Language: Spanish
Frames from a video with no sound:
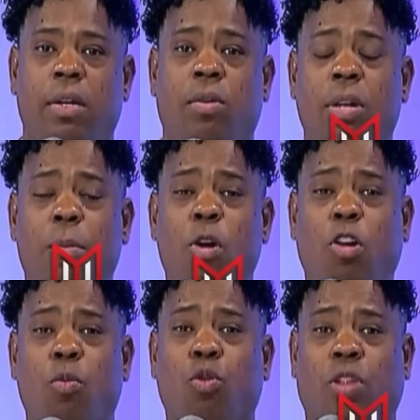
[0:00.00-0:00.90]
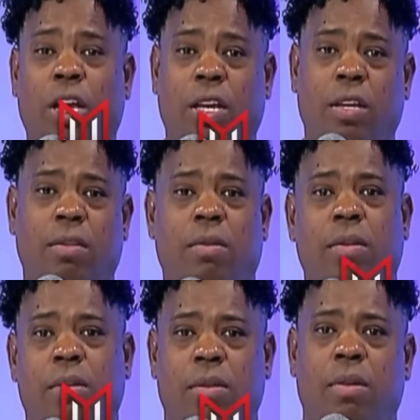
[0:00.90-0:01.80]
Una mujer como usted,
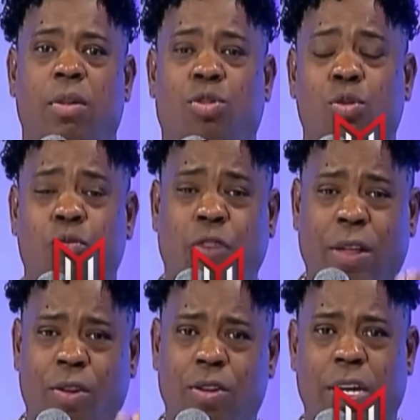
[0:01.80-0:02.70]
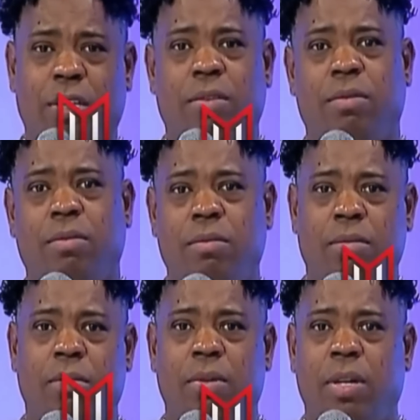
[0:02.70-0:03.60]
triunfadora.
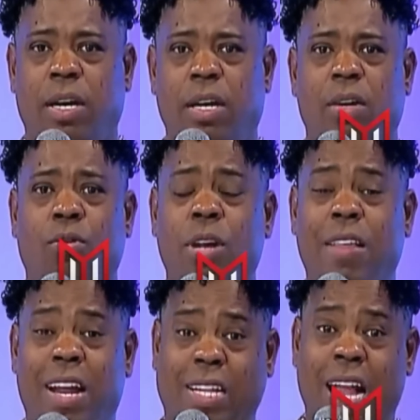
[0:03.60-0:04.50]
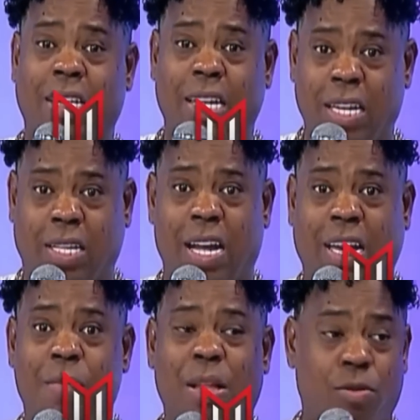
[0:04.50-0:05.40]
¿eh? Una de las artistas
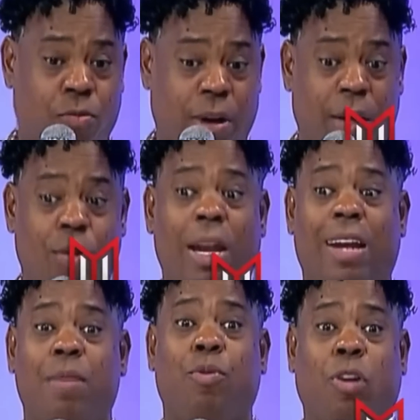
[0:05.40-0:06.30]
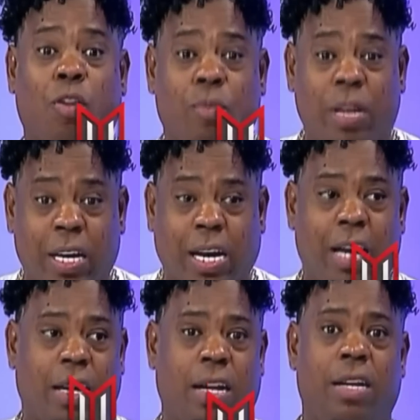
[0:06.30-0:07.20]
que más ha triunfado en la República
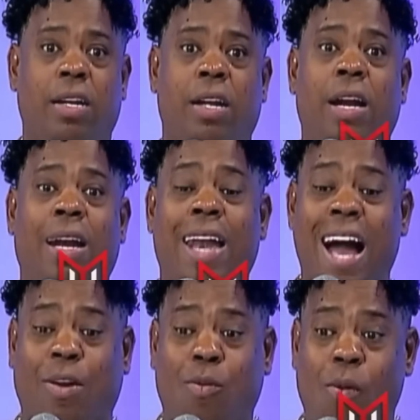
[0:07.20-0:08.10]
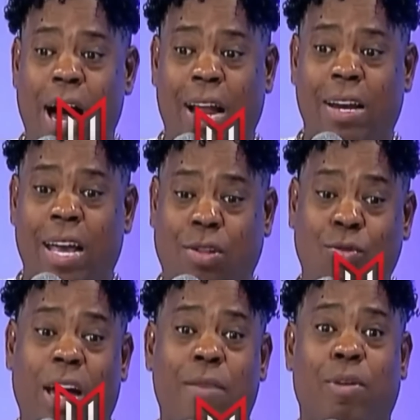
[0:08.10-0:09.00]
Dominicana la cual es
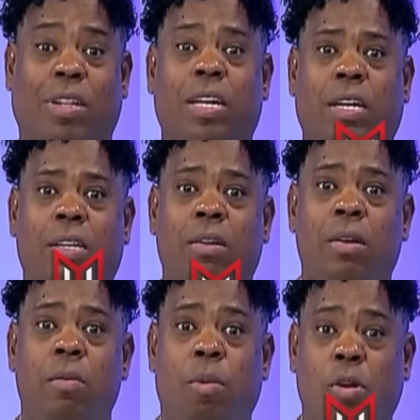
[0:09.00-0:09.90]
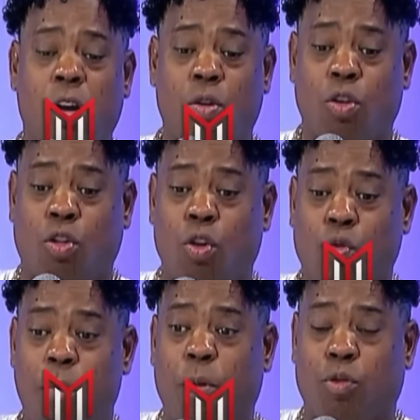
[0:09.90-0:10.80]
un ejemplo a seguir, porque conoció a
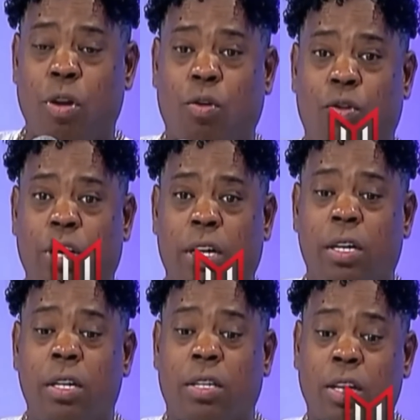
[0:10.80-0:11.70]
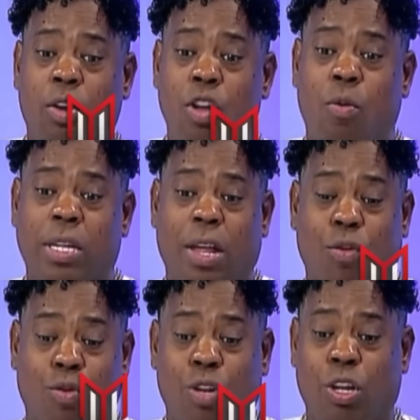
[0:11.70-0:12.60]
su esposo en olla, se lo llevó a
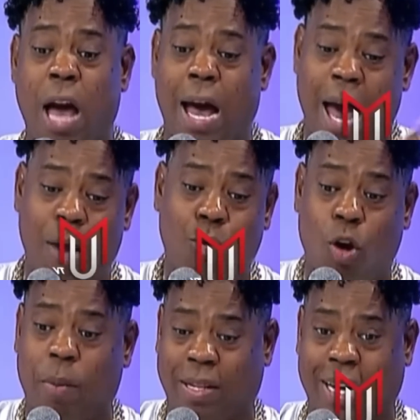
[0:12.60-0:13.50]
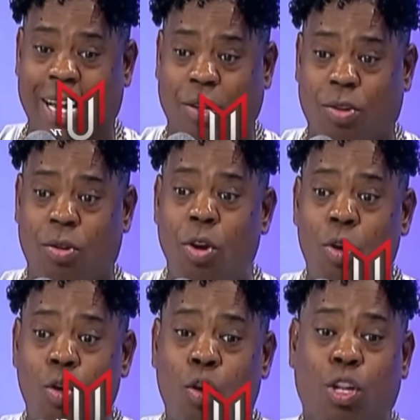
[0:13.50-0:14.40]
Estados Unidos, a Europa, se casó,
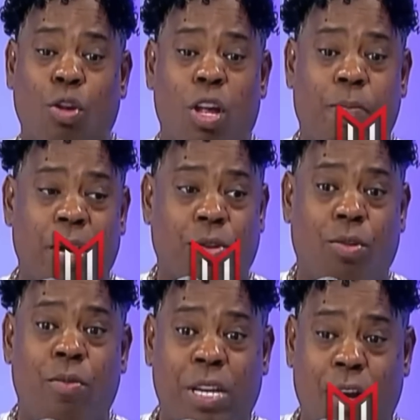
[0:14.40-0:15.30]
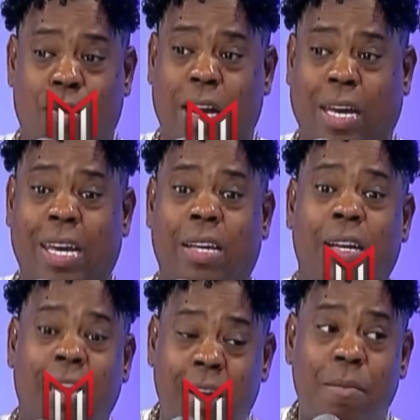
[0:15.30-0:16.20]
lo hizo en español, vinieron aquí,
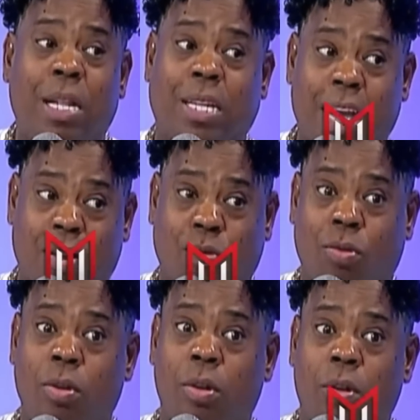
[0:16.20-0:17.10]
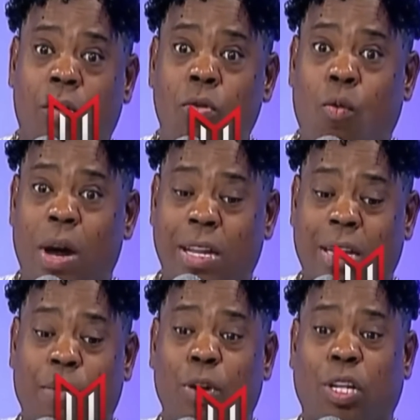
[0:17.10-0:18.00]
invirtieron un
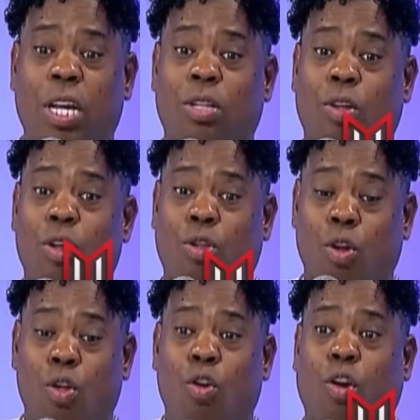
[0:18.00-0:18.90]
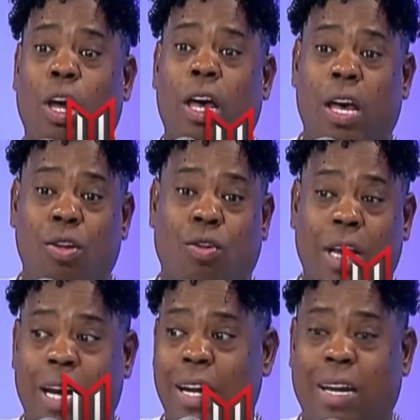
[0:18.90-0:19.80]
40% de todo lo que ellos
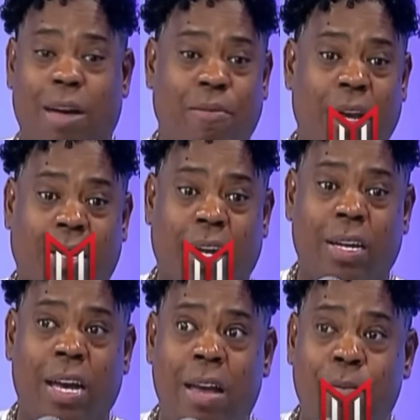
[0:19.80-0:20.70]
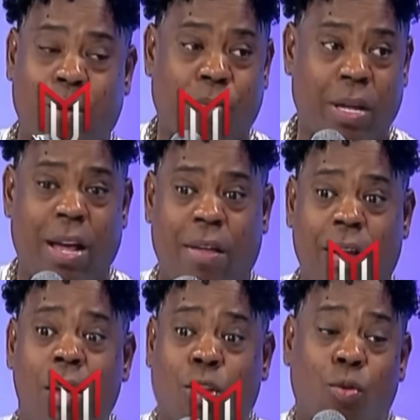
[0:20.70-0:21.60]
se ganan en la fiesta en propiedades.
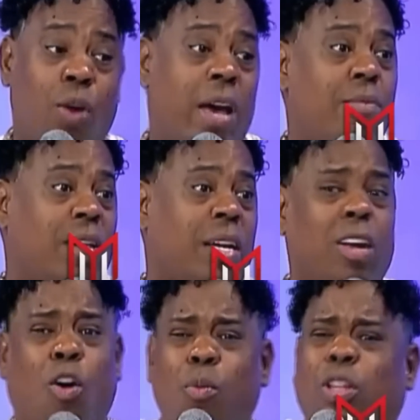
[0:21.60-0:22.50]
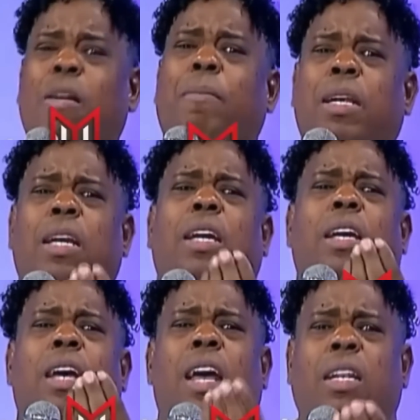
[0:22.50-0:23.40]
Son un ejemplo a seguir. ¿Cómo te va a perder
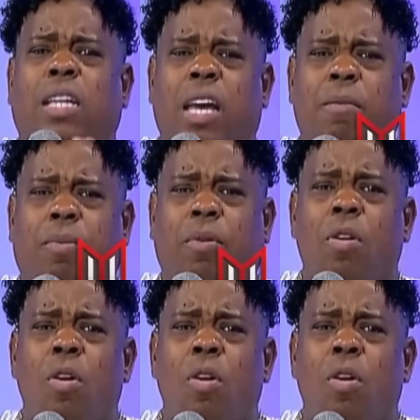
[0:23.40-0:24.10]
el tiempo